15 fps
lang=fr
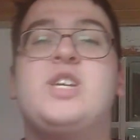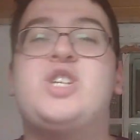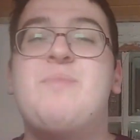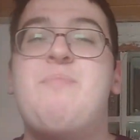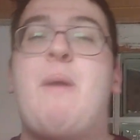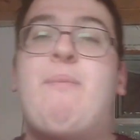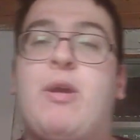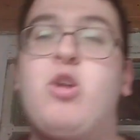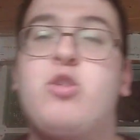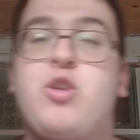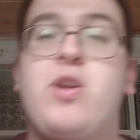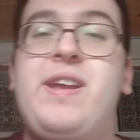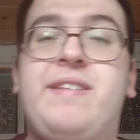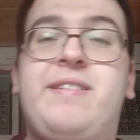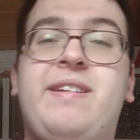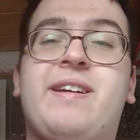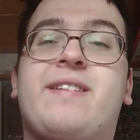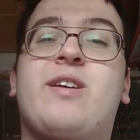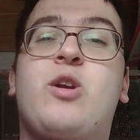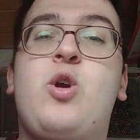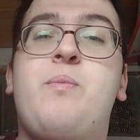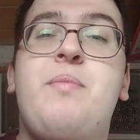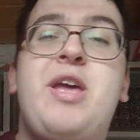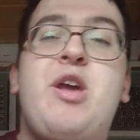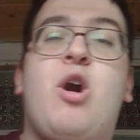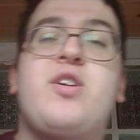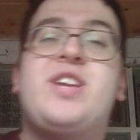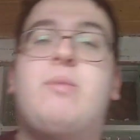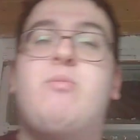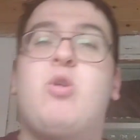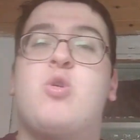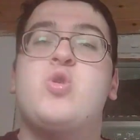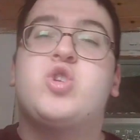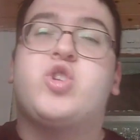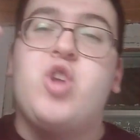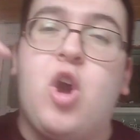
J'ai pas peur de le dire, c'est le meilleur diable rouge